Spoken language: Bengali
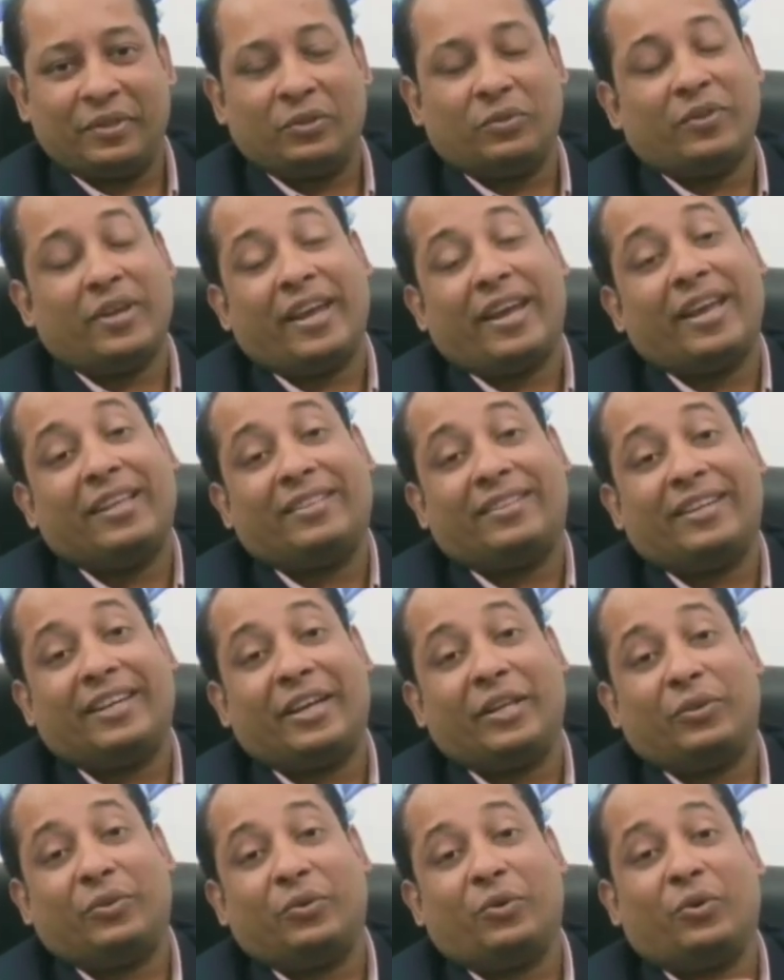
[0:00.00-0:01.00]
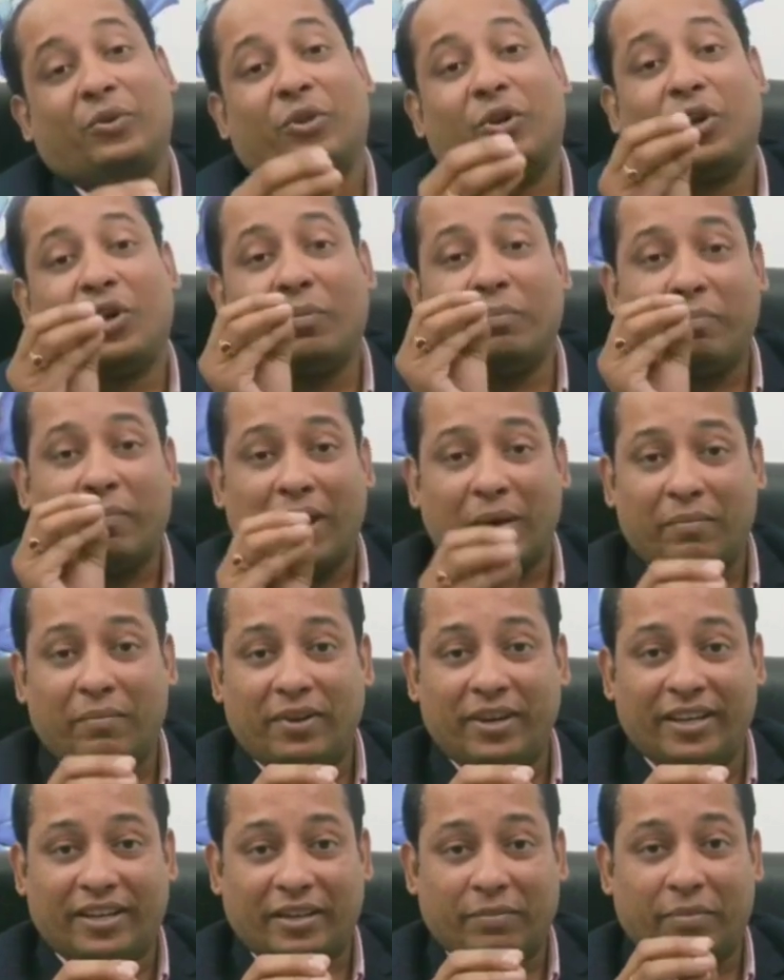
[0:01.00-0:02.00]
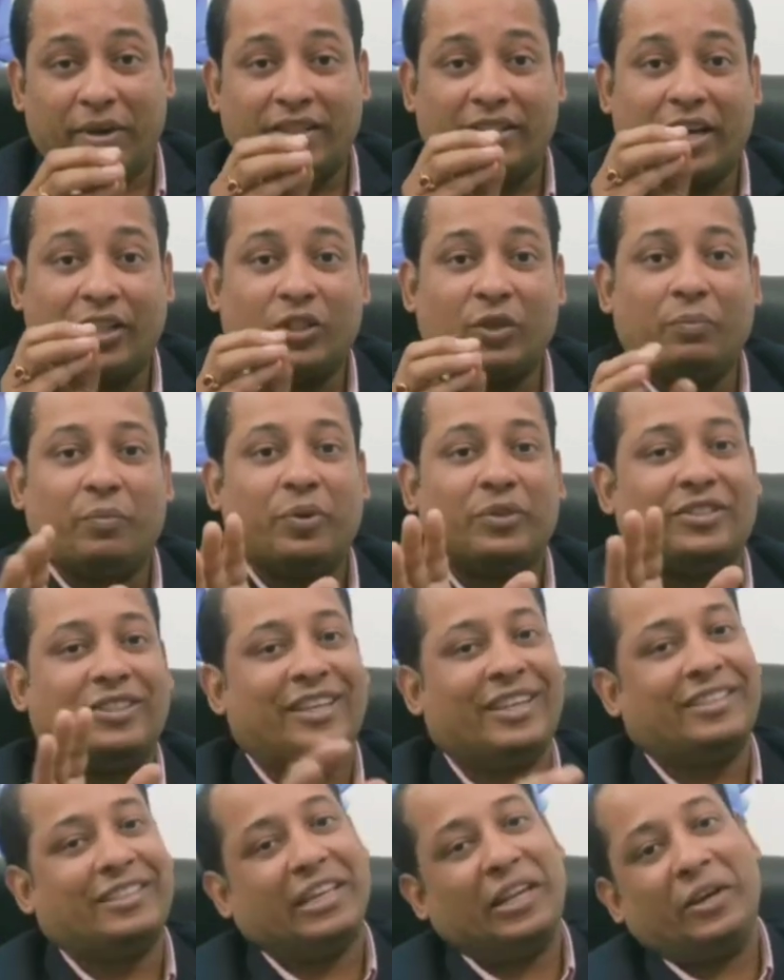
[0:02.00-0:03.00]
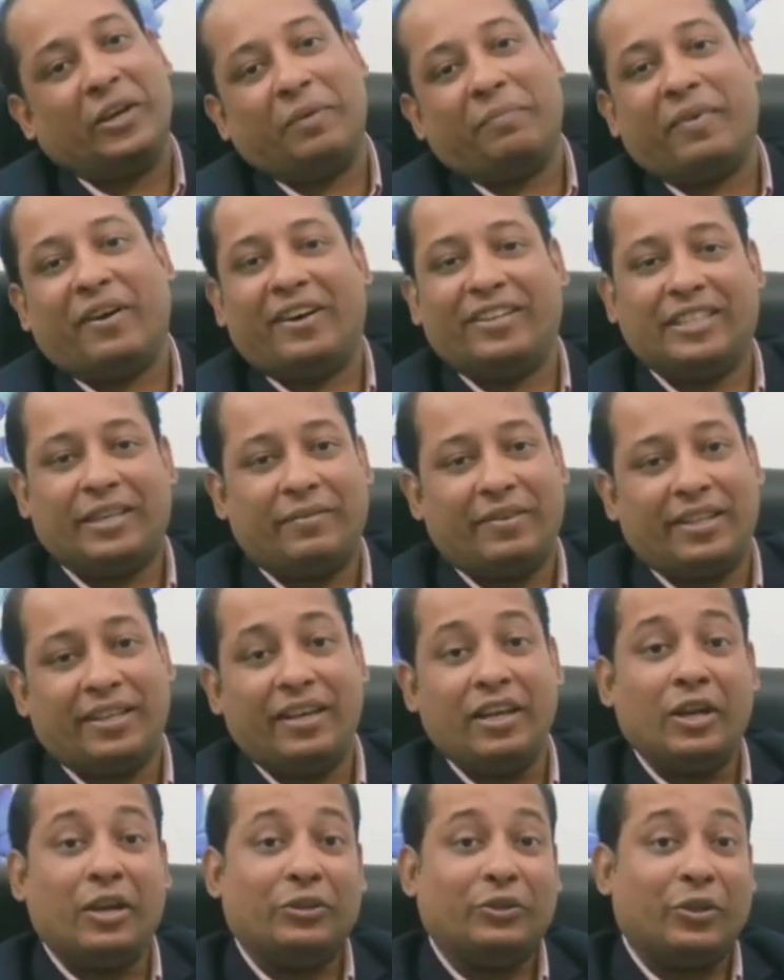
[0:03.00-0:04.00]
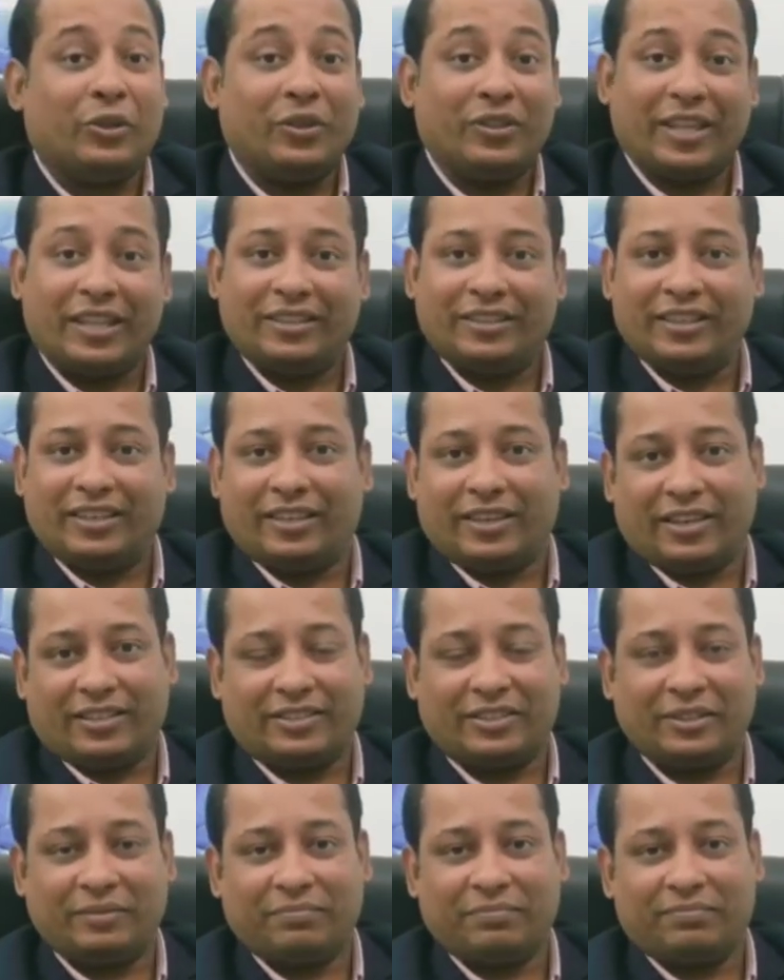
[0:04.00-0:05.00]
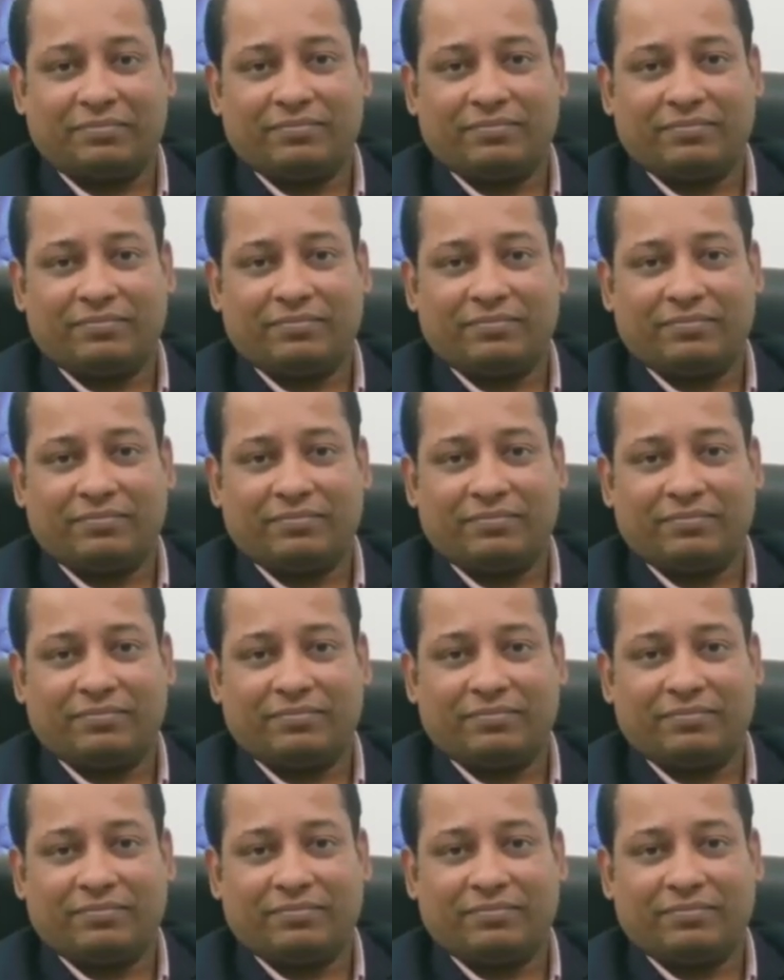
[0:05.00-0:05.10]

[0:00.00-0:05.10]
তো এক্ষেত্রে কিন্তু কোনো রকম পাবলিক বা দাতব্য চিকিৎসালয় পাওয়া যাবে না ধনতান্ত্রিক রাষ্ট্রে